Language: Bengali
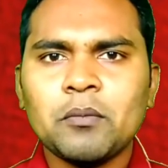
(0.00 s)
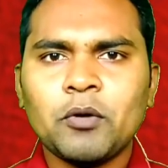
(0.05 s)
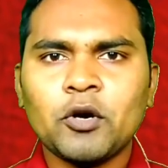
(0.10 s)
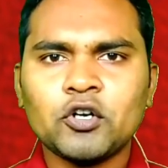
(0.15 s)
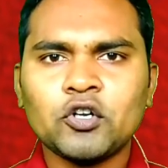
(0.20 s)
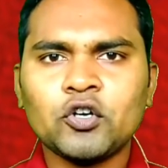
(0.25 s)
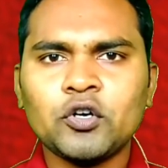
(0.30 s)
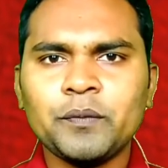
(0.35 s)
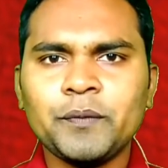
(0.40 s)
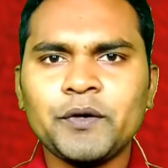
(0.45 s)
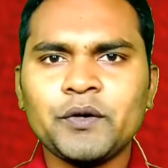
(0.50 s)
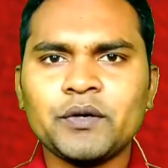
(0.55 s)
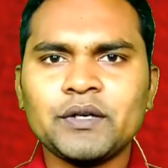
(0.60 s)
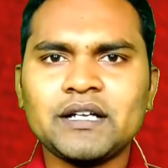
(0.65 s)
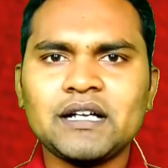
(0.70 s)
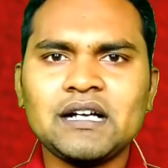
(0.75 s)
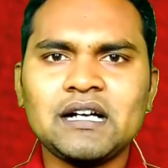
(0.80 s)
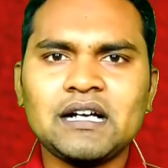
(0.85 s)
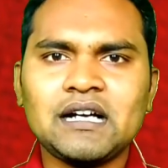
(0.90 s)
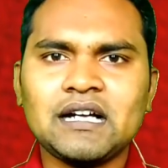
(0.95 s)
ফটোকপি
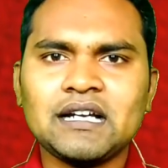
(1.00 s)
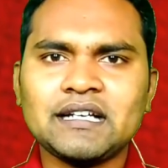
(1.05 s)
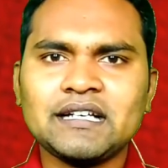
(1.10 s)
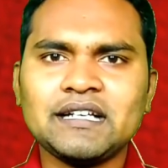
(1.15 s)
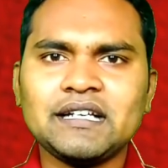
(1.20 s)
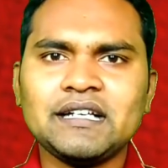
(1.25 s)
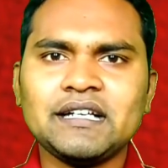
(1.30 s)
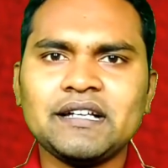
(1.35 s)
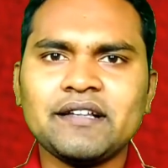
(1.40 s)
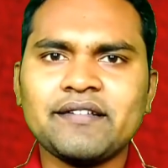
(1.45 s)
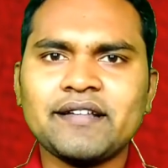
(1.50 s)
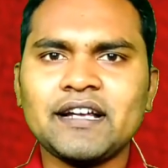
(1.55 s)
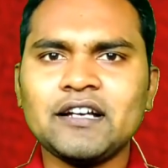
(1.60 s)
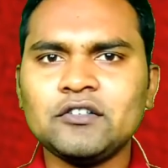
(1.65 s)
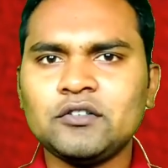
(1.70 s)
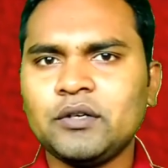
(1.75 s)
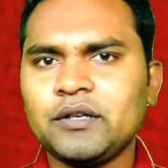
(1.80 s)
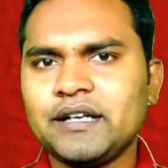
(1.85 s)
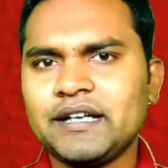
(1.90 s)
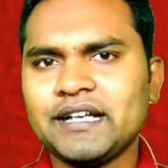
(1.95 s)
ওটা আর কি
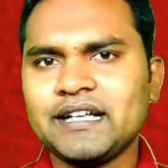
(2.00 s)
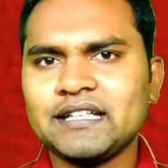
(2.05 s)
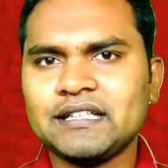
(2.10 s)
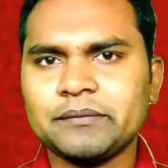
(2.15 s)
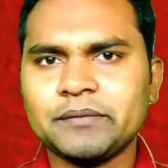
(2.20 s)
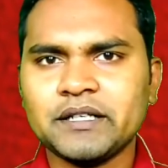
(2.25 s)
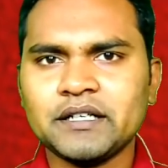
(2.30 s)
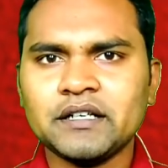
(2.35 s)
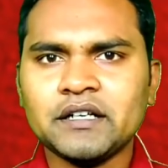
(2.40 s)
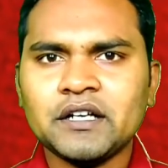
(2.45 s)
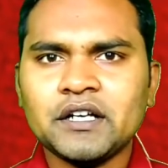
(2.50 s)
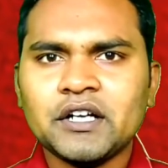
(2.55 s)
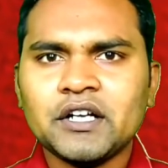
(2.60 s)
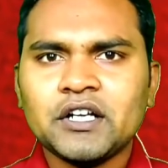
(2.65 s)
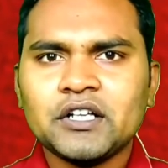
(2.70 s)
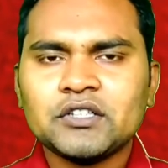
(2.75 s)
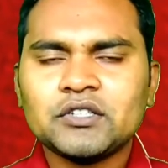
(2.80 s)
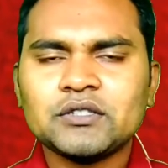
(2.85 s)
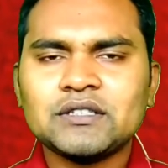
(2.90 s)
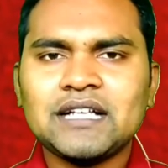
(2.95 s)
স্ক্যান করে রেখে দেবেন
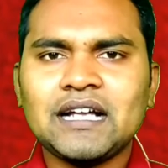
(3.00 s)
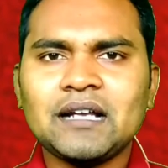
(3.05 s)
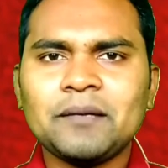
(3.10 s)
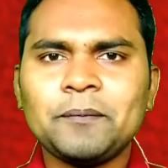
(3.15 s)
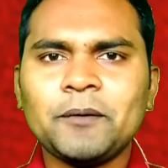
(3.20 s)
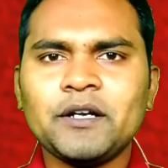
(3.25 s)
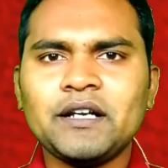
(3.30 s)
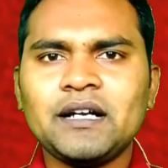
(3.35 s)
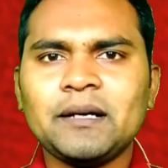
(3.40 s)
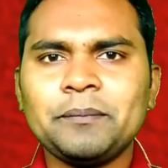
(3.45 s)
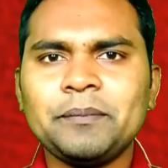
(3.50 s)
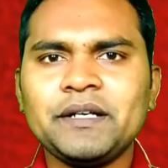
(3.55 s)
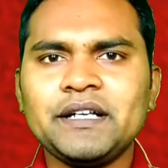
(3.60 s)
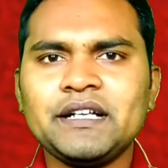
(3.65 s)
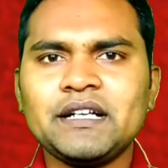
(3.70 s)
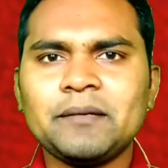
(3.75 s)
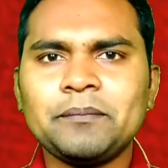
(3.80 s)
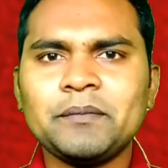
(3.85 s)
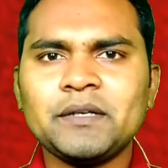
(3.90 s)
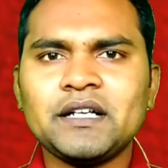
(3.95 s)
তো তারপরে আপনি
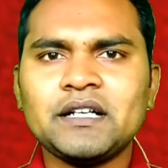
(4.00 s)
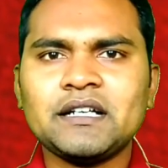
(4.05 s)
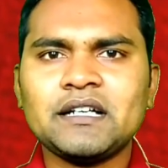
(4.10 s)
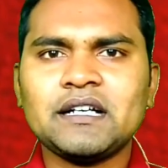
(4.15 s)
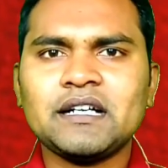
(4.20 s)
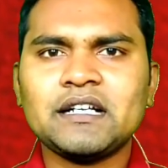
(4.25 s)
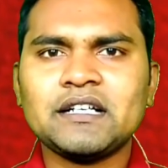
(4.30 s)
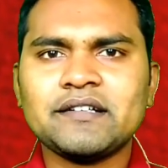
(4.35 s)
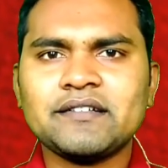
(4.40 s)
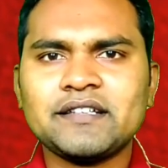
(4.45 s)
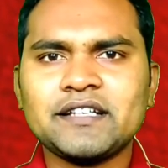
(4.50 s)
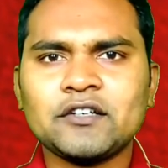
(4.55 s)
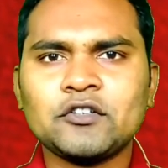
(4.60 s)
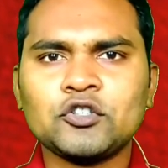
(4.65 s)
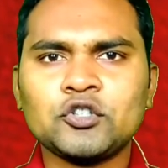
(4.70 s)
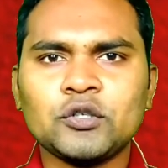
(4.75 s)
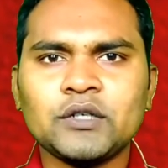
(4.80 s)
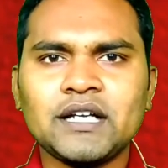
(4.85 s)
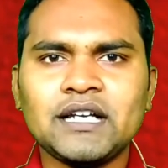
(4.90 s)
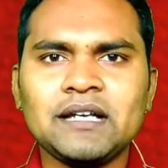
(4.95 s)
আপনার যে
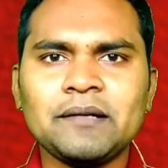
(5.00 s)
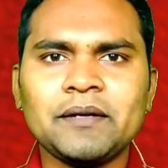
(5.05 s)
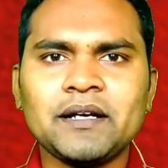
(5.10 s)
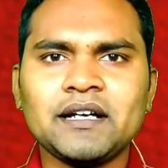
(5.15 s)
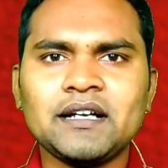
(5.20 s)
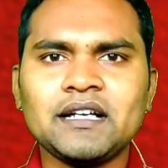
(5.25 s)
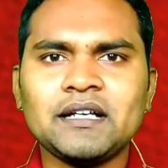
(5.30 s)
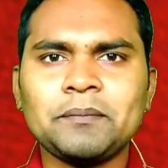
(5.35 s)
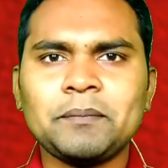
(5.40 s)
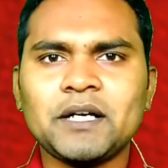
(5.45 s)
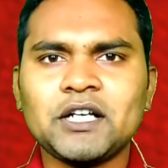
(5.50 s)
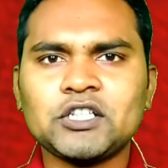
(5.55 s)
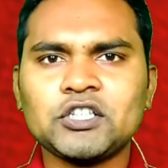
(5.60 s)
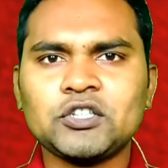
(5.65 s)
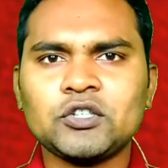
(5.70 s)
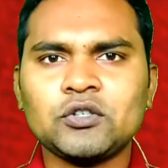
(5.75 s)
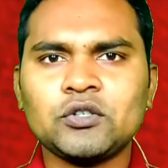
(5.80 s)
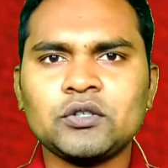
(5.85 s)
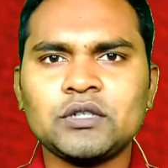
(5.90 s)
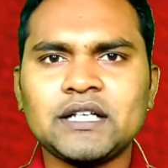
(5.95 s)
সোনালী ব্যাংকের
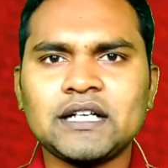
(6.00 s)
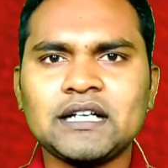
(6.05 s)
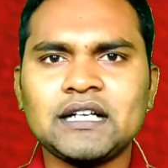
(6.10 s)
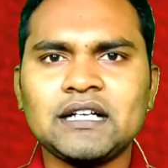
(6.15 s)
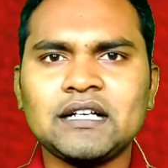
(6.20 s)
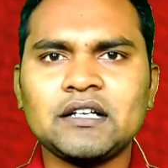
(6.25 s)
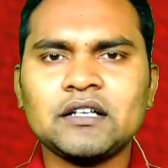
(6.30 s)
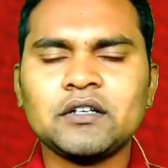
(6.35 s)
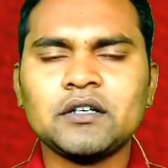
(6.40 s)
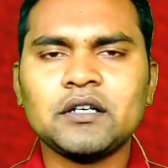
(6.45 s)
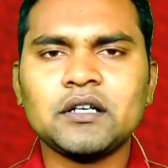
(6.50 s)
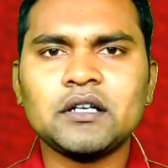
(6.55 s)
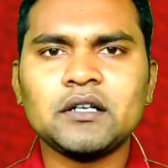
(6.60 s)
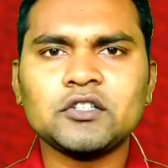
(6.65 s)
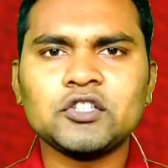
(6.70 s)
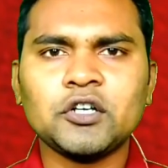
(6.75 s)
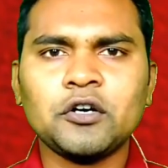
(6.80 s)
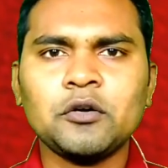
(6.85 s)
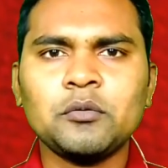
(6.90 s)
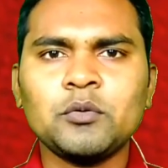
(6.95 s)
পাঁচশো টাকার
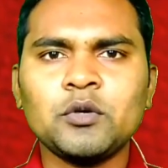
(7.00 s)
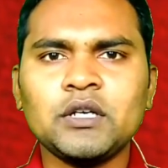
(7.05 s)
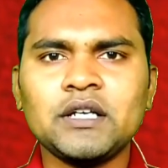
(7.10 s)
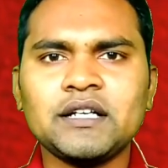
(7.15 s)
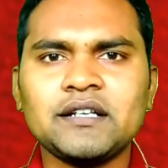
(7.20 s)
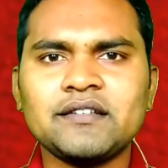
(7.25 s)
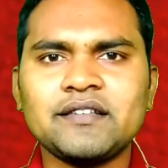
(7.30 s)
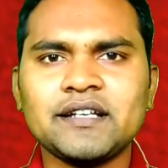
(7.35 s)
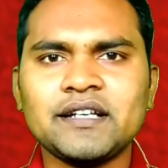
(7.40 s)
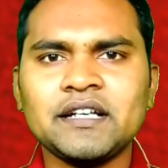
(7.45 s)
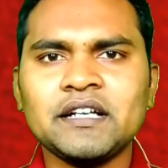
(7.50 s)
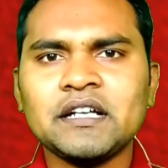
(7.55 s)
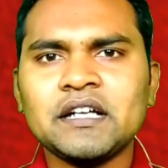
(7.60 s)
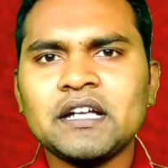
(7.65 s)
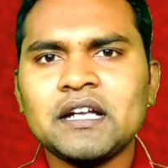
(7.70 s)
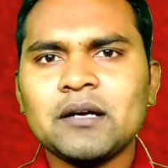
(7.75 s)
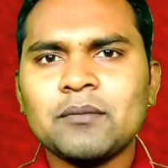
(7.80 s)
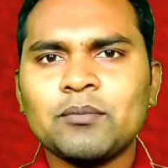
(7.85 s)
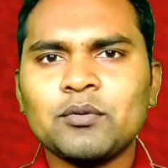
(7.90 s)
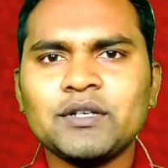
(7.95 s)
সমমূল্যের যে
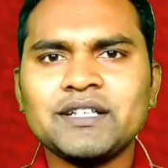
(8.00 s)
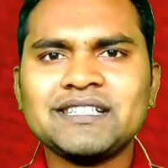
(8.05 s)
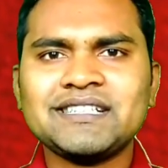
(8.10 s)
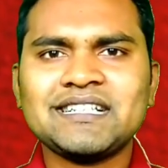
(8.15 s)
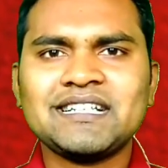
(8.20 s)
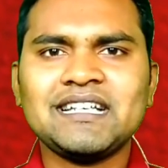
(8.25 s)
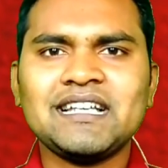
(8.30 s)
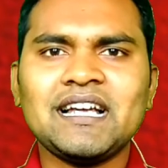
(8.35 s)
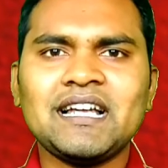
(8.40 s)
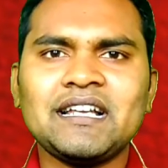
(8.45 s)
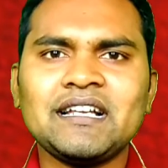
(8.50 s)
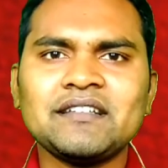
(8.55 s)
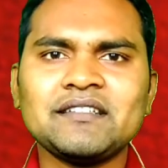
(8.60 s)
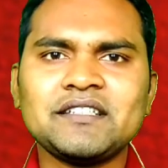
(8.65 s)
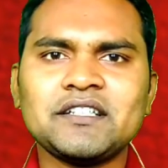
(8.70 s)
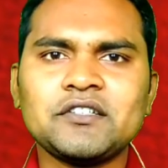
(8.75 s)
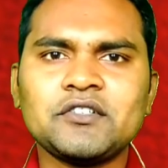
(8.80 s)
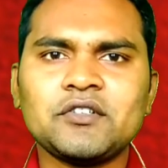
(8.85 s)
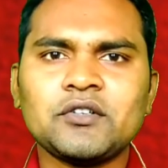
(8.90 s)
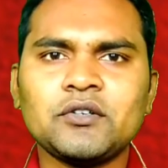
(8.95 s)
পুলিশ
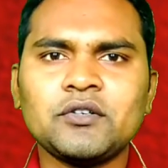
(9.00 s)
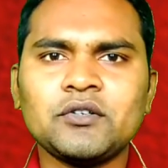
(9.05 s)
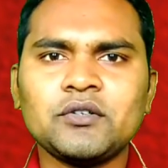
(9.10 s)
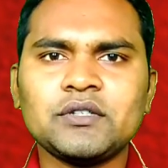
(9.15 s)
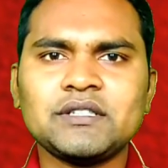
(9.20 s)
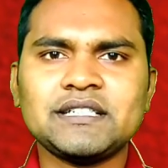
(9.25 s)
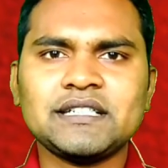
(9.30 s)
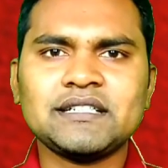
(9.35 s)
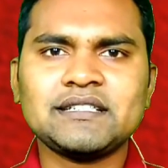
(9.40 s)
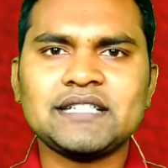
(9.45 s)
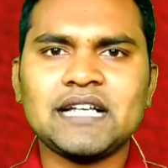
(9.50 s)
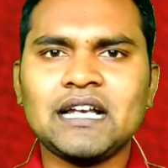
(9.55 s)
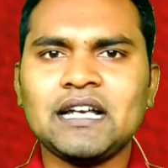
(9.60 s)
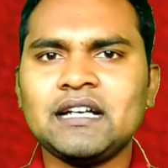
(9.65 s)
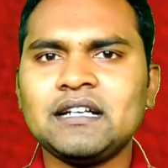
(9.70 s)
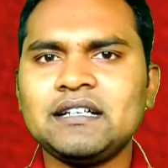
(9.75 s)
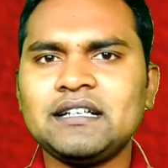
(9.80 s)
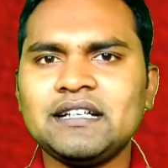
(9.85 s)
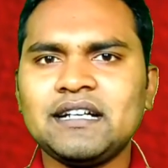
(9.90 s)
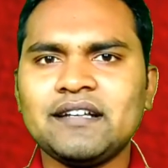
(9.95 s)
ক্লিয়ারেন্সের জন্য যে
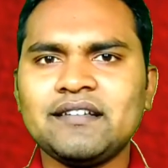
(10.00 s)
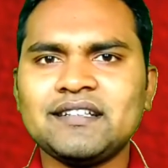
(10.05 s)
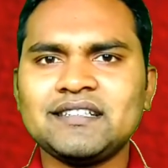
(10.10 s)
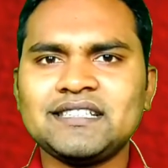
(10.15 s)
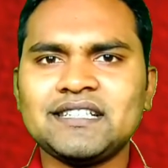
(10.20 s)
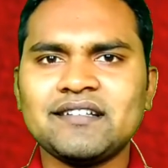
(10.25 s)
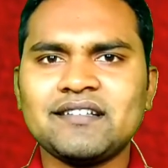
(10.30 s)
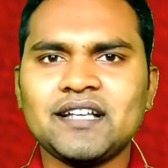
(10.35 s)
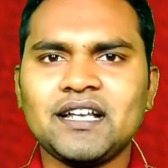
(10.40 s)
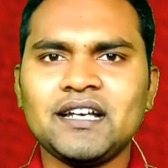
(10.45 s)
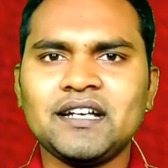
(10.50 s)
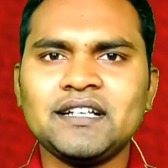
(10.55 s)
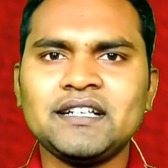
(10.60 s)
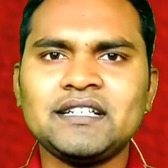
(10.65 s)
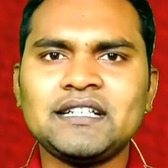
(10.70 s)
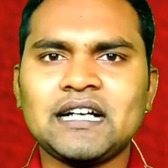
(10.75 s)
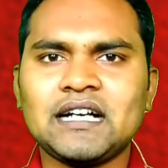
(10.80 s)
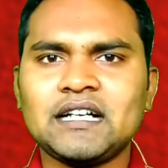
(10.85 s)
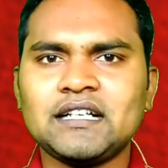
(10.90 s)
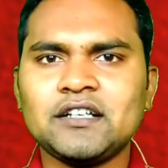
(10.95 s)
চালানটি আছে সেই
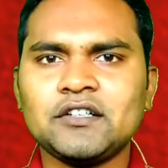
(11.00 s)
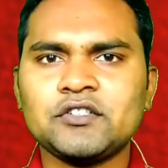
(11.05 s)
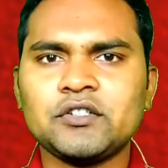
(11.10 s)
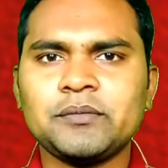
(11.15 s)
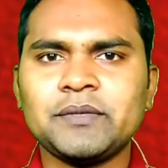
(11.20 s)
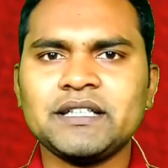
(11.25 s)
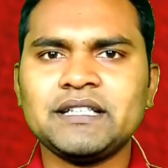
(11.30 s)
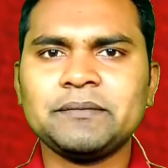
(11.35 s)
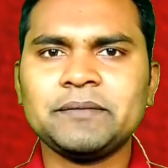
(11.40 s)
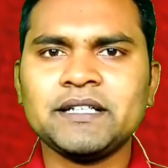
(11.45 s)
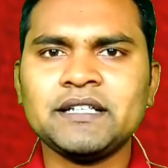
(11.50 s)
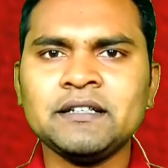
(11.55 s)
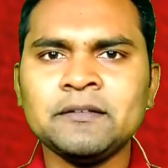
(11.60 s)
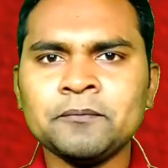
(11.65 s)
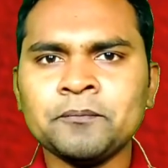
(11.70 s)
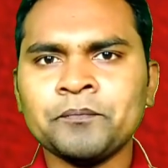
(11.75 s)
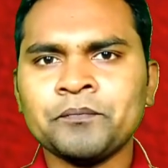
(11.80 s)
চালানের টাকাটা জমা দিবেন